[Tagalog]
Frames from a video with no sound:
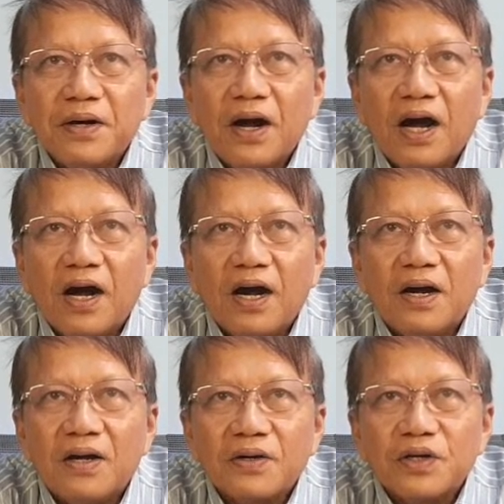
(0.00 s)
Oo,
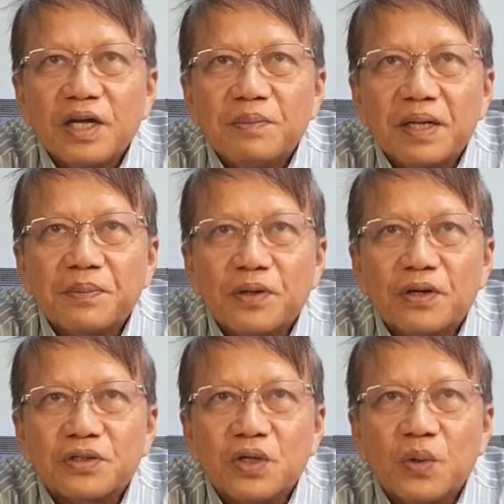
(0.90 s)
ah, good evening po
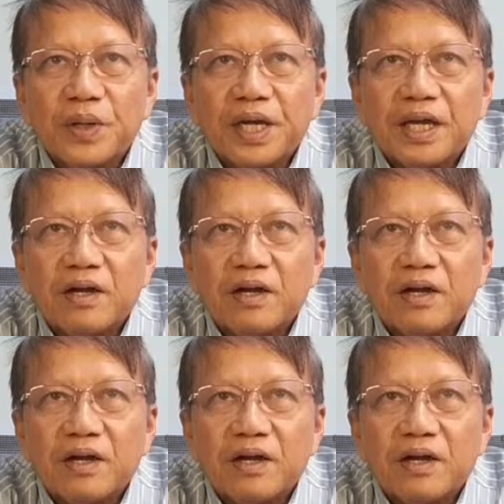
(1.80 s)
Doc Joey.